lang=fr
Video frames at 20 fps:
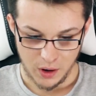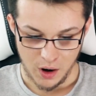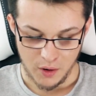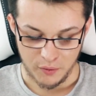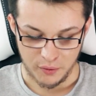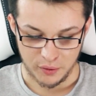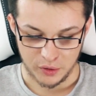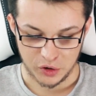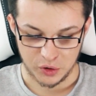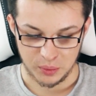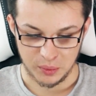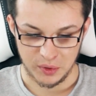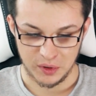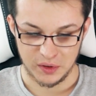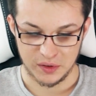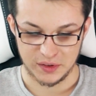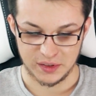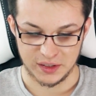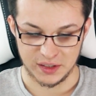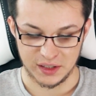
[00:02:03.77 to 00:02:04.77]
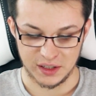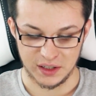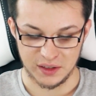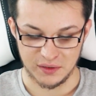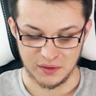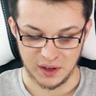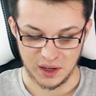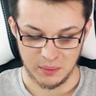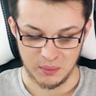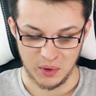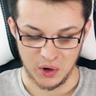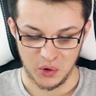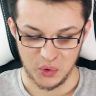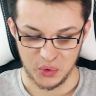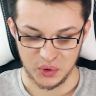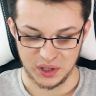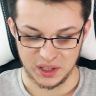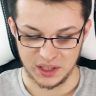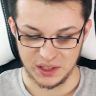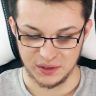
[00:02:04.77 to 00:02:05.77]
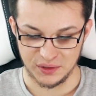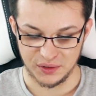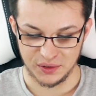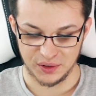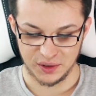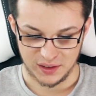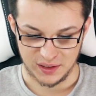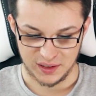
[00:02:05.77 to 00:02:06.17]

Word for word: Alors oh, franchement, c'est vraiment le kiff.